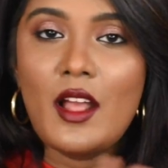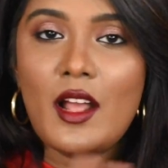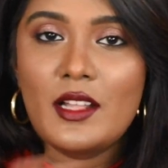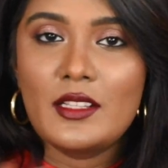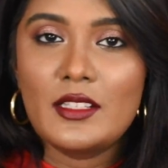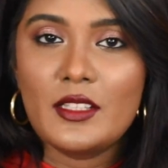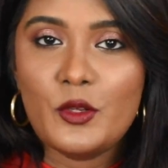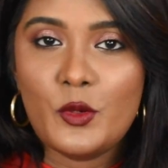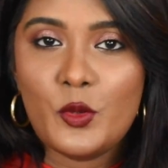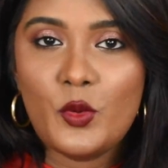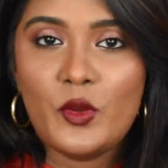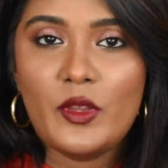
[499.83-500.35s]

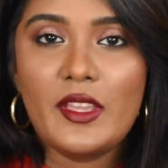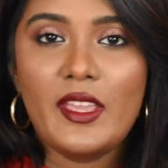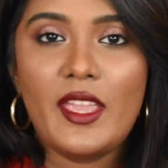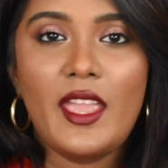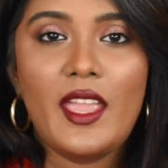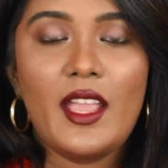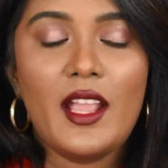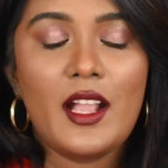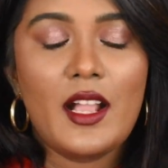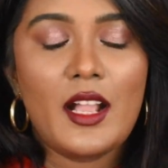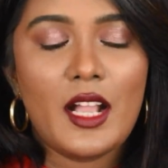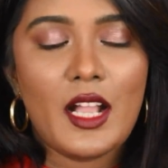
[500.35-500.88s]
அந்த
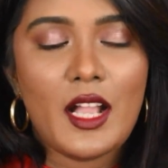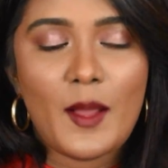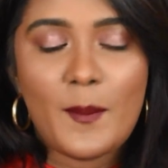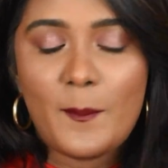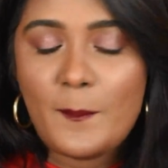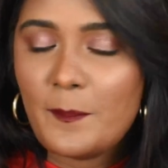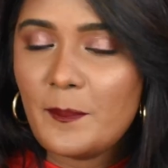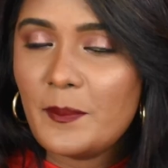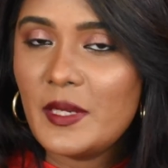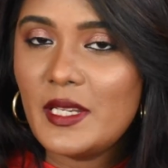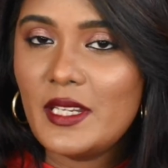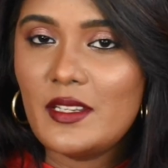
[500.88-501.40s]
லுக்கே
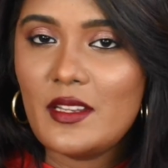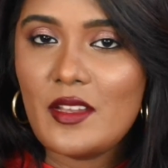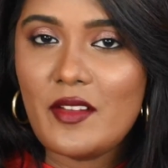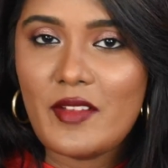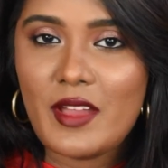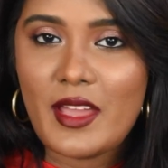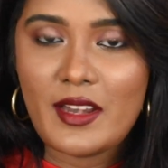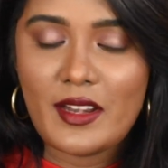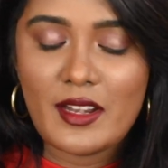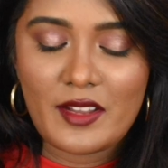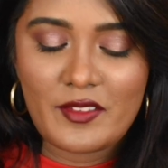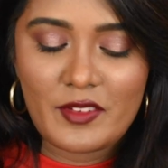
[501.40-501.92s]
கம்ப்ளீட்டாக
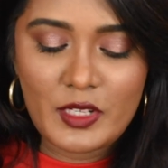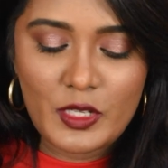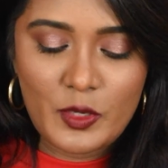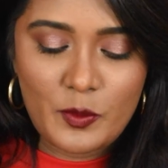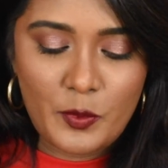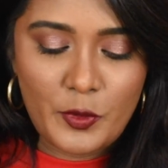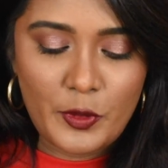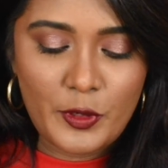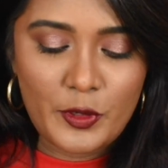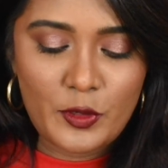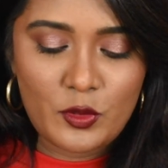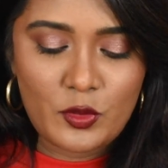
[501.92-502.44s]
வேறு
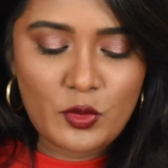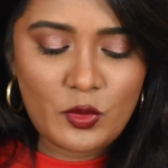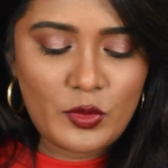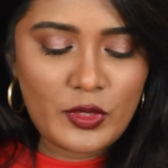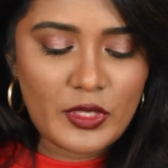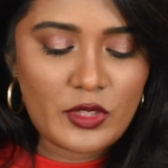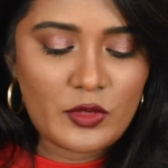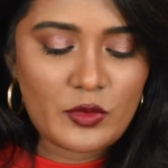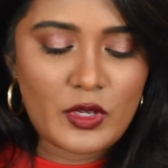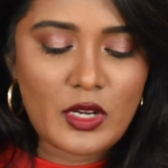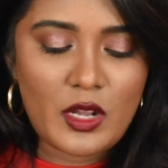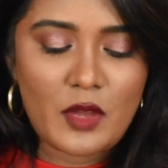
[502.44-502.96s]
லெவலுக்கு போயிடும்
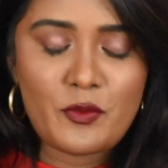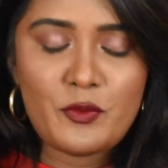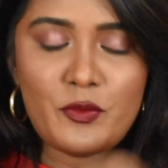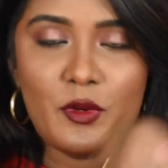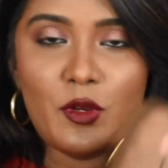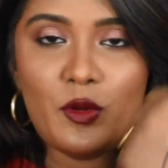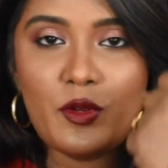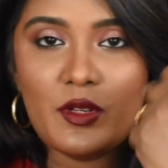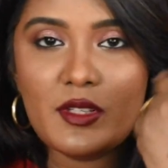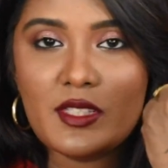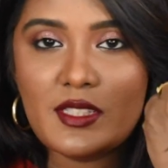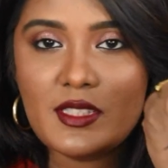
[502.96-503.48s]
இது ஒரு
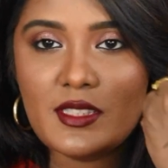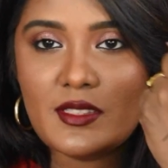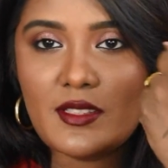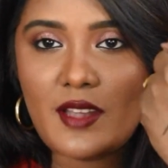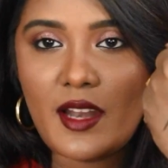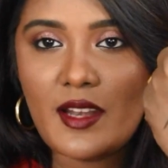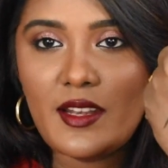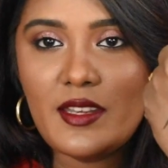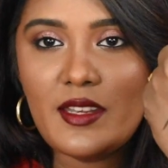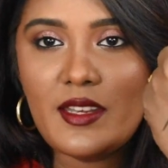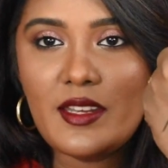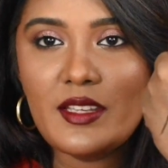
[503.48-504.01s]
அவ்வளோ ஒரு
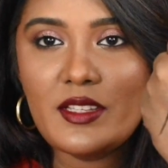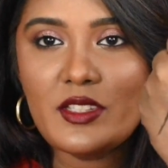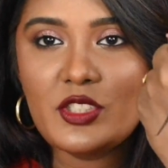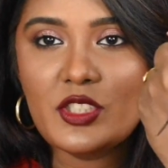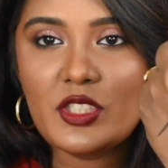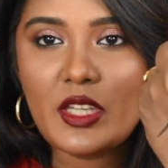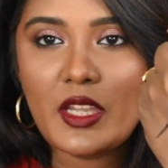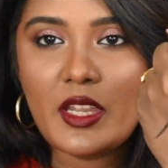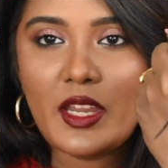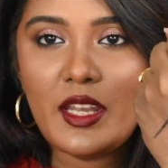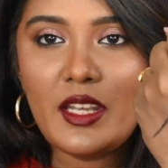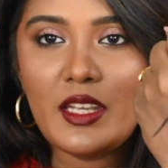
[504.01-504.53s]
ஸ்டன்னிங்
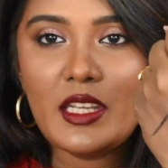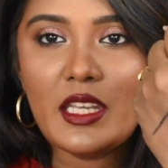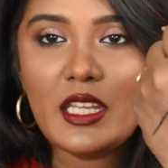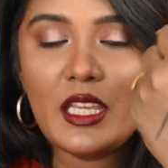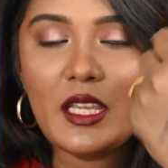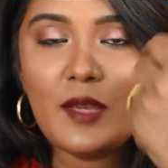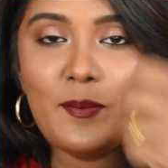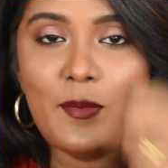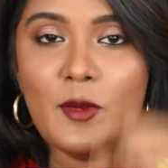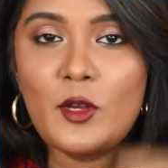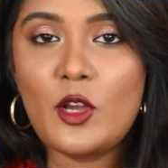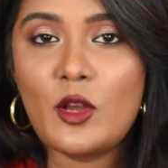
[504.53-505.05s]
ஷேட்
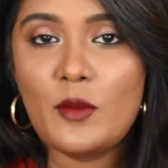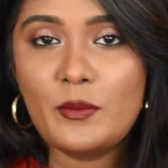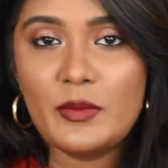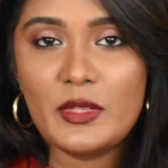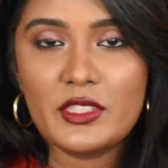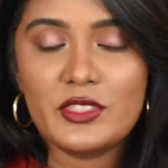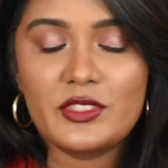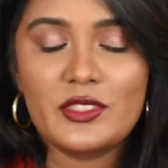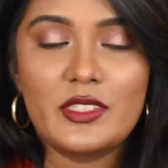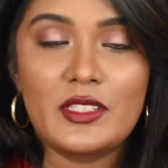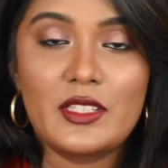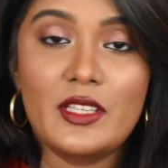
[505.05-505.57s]
டீப்பாக
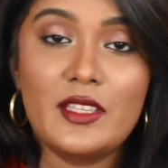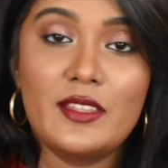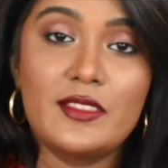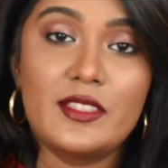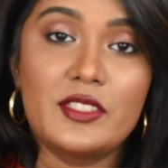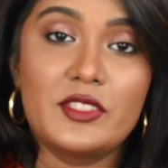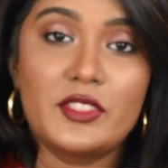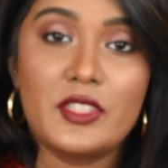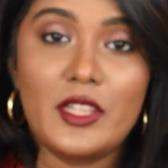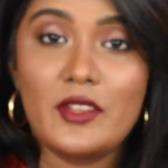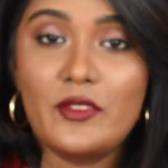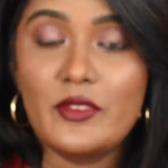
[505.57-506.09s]
காம்ப்ளெக்ஷனுக்கு
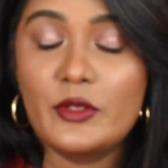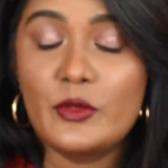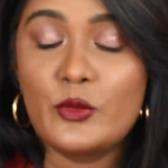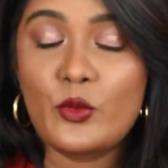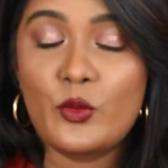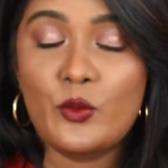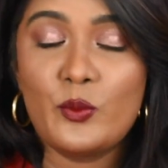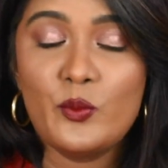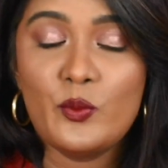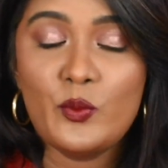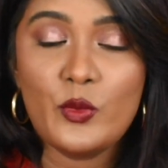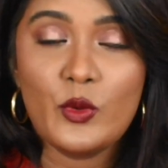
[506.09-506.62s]
இந்த ஷேட் வந்து
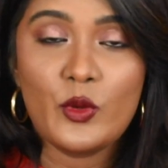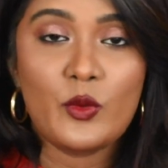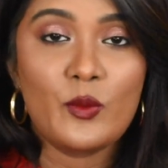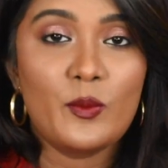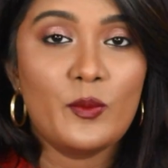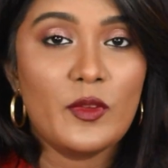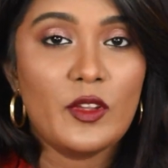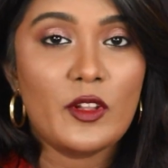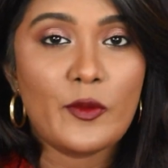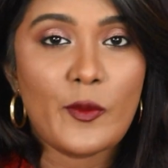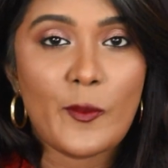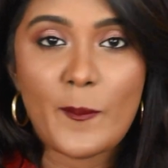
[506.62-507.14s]
ரொம்ப
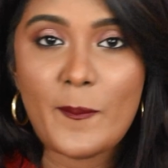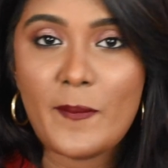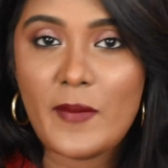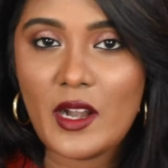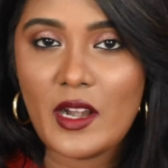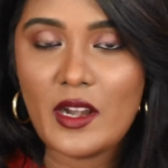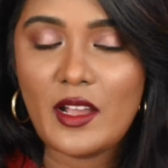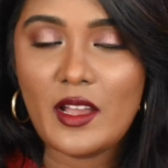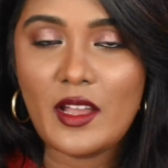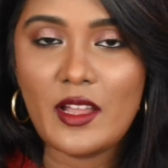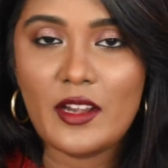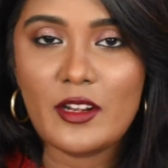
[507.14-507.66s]
ரொம்ப ரொம்ப
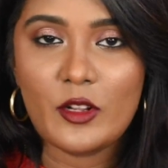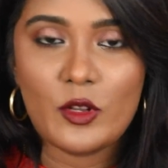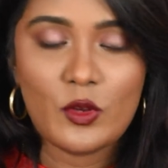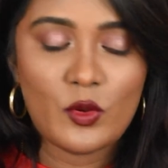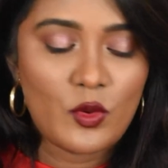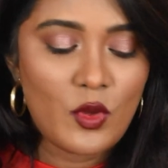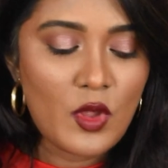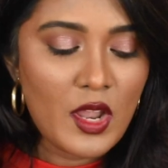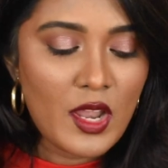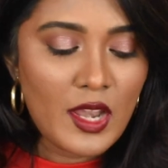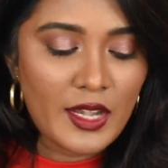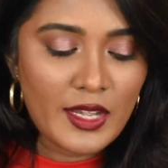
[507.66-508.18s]
அழகாக
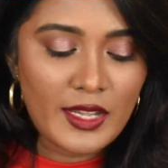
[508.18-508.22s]
இருக்கும்